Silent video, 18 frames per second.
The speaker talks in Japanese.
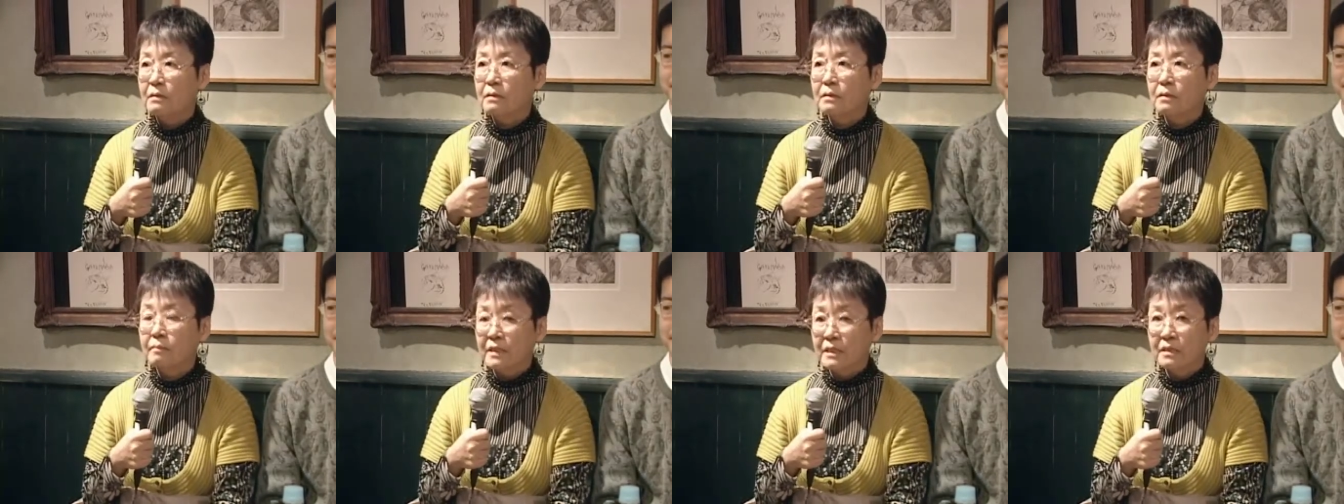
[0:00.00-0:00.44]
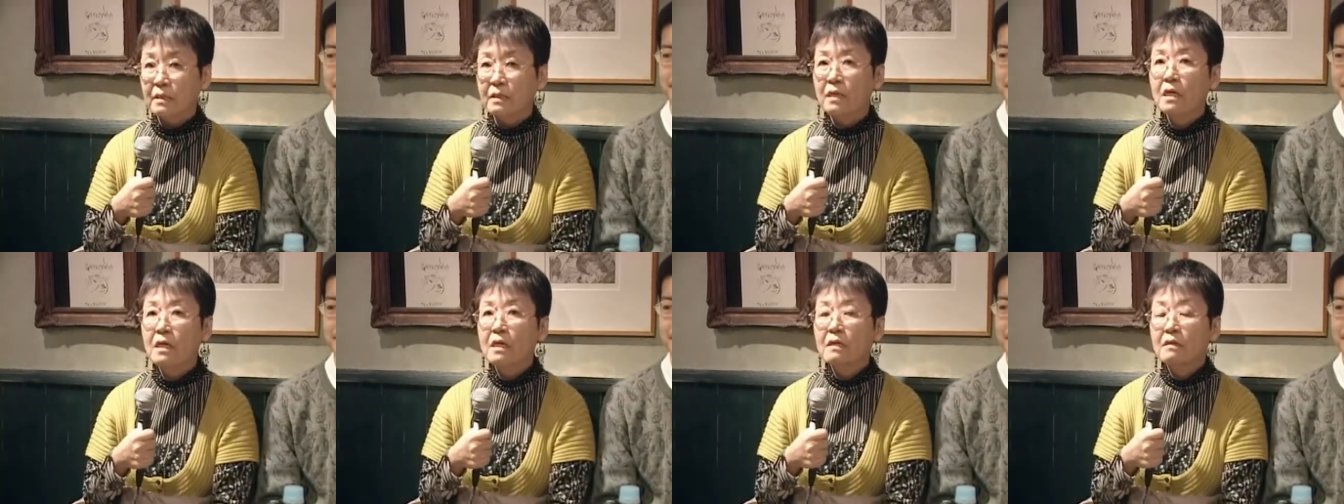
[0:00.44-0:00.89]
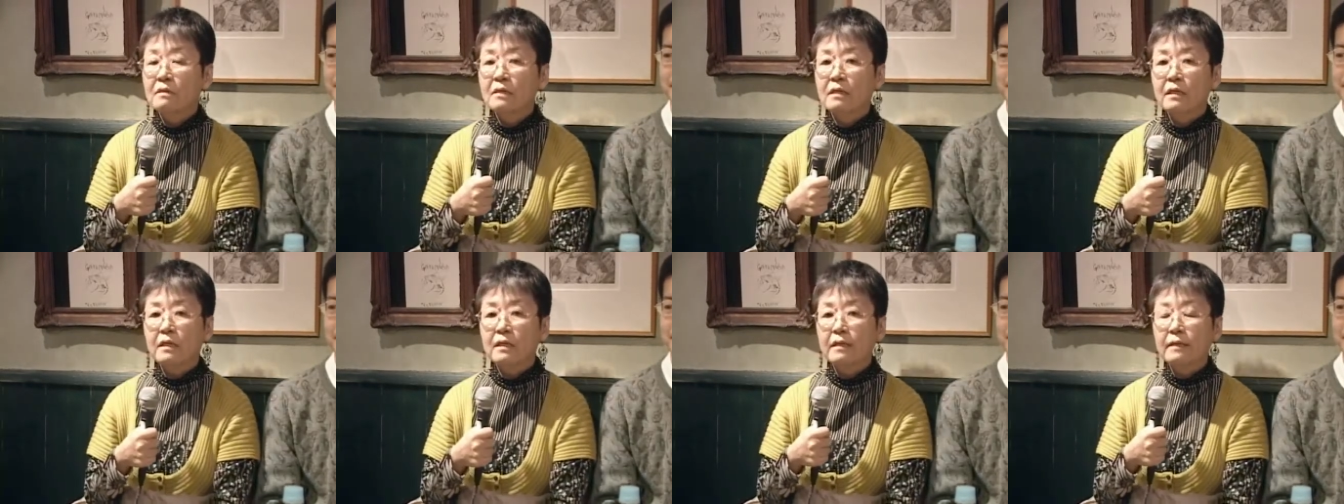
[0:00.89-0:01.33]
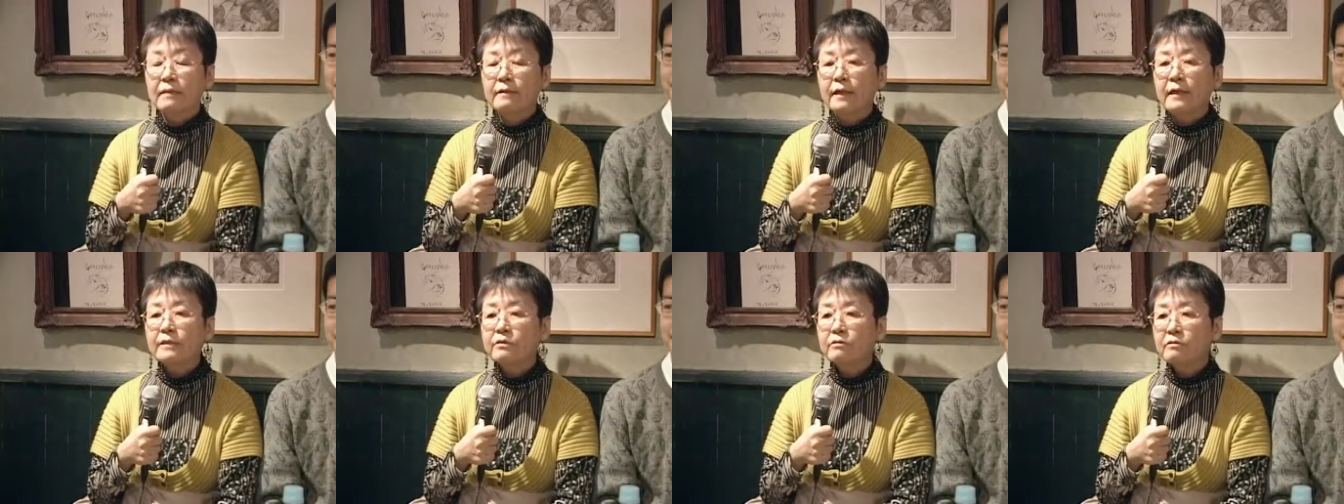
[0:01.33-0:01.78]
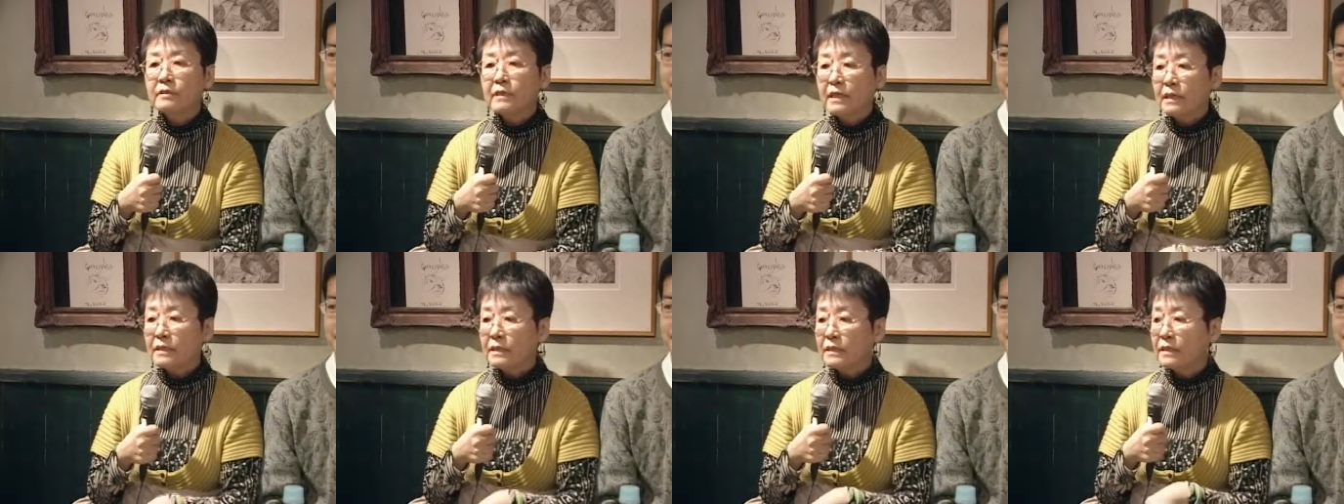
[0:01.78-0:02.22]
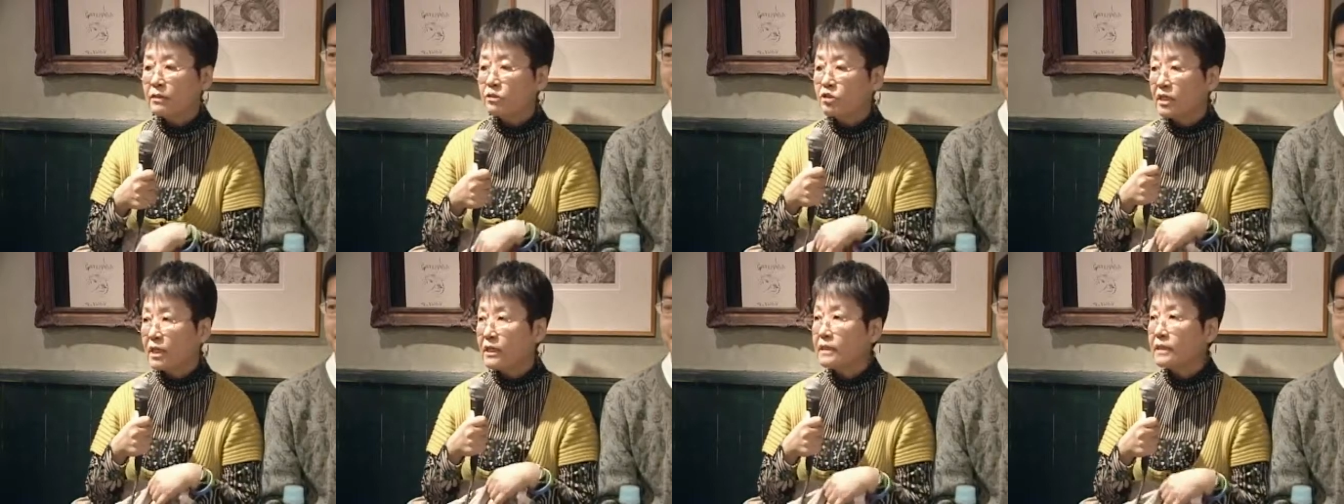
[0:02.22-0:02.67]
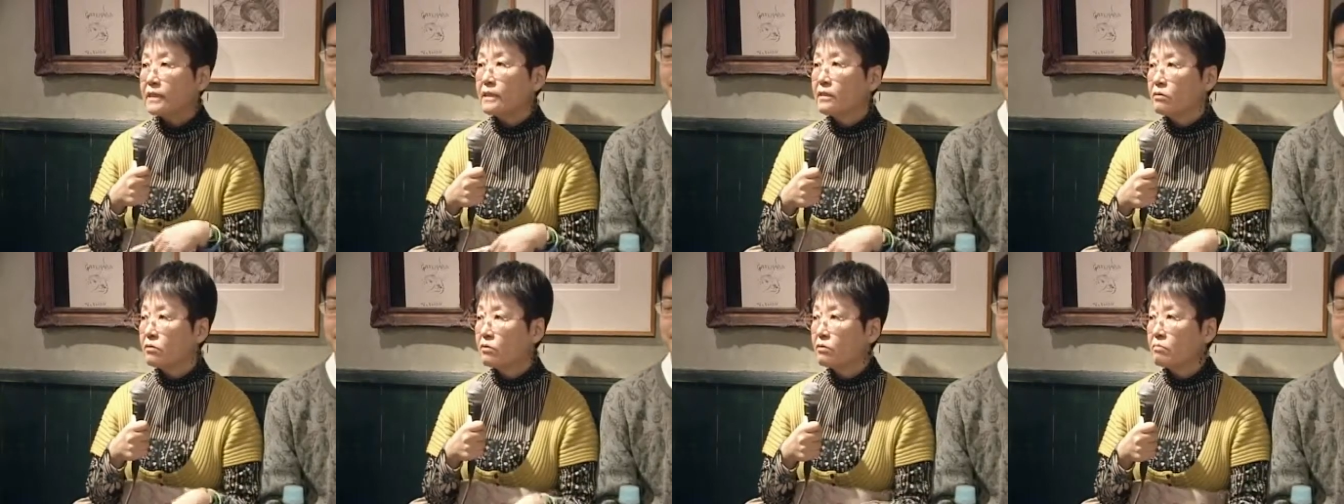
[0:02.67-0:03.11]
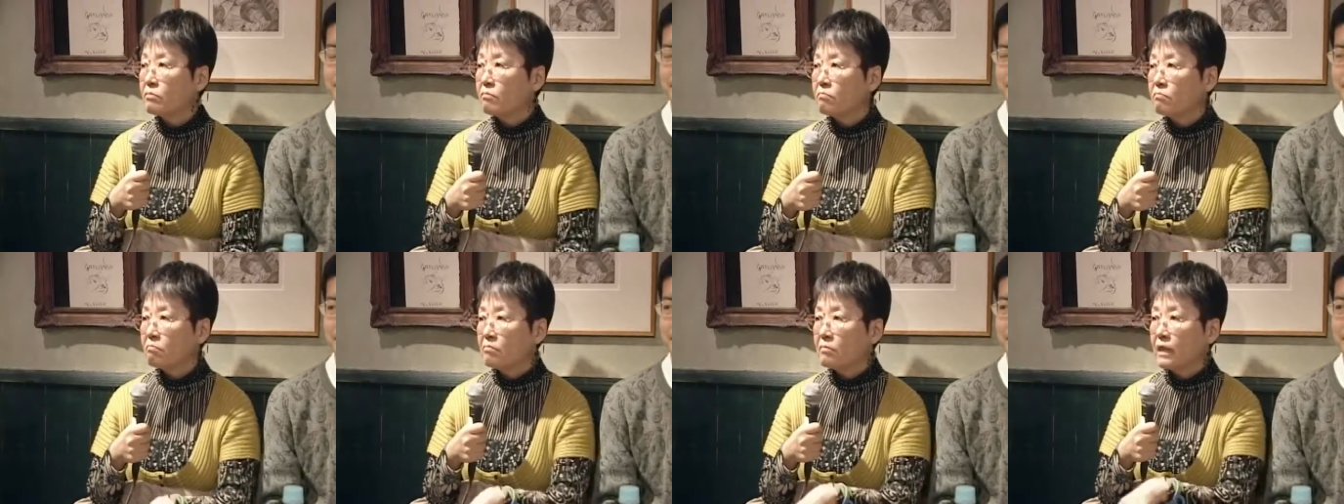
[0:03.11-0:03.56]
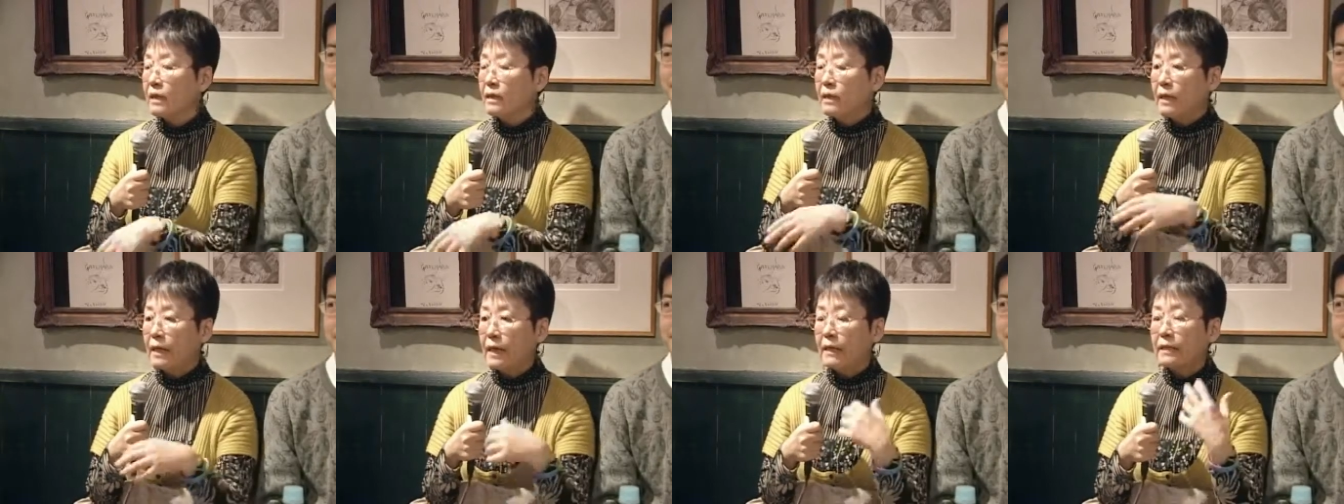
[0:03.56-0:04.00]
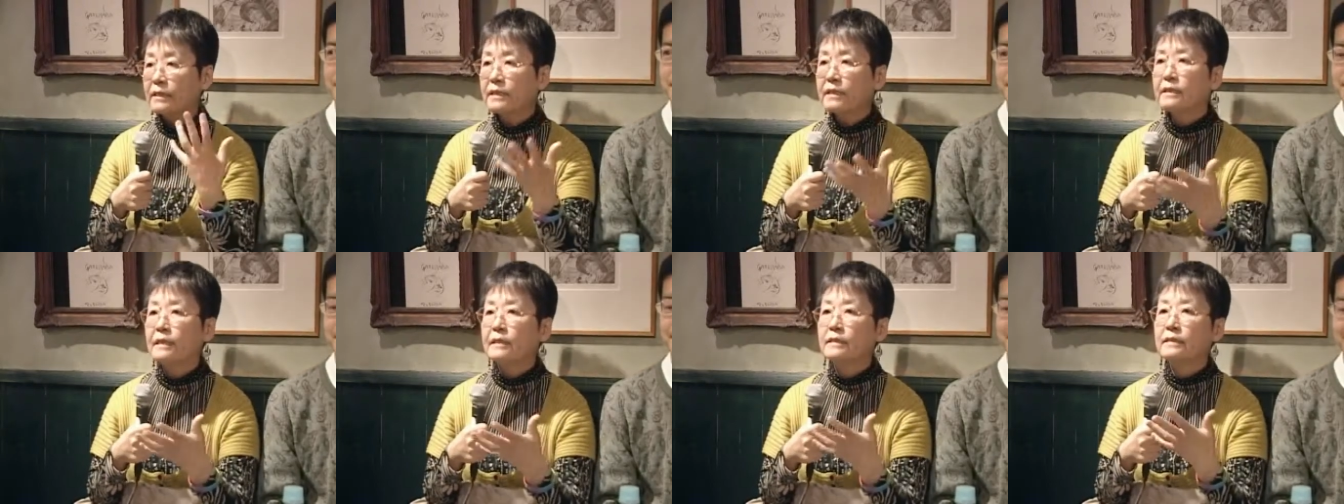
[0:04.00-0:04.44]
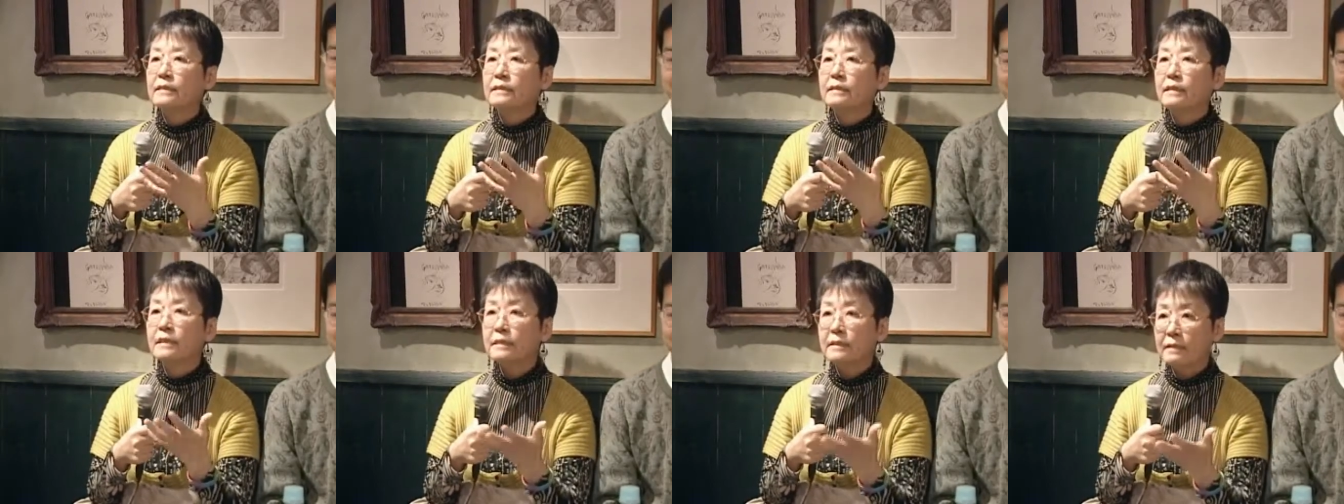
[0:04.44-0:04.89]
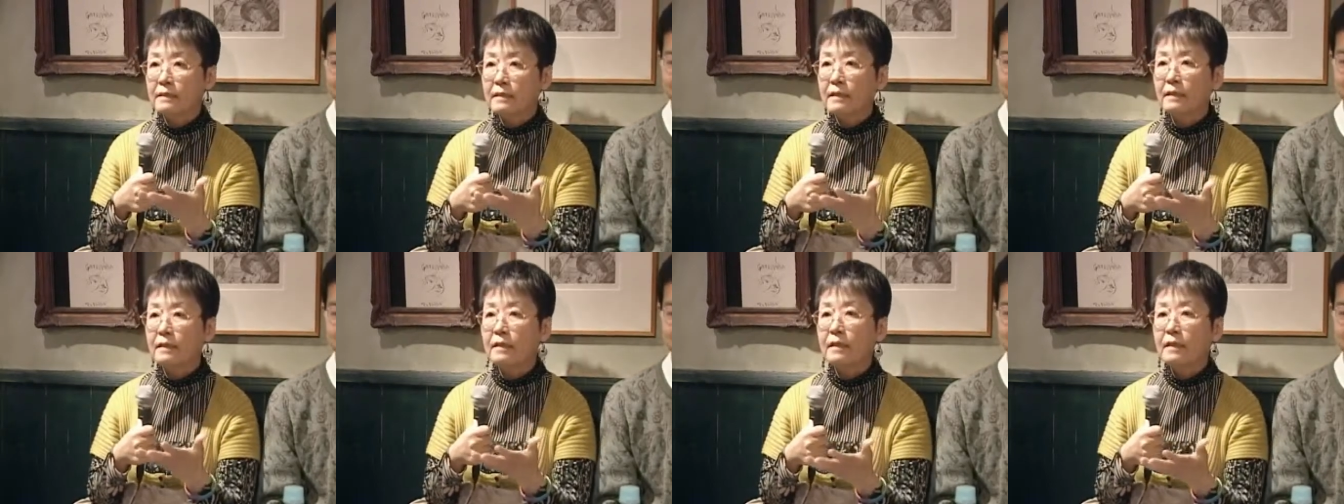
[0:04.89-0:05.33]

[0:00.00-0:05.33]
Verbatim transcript: しましたでタイトルの中にセクシュアリティをはっきり出し出して、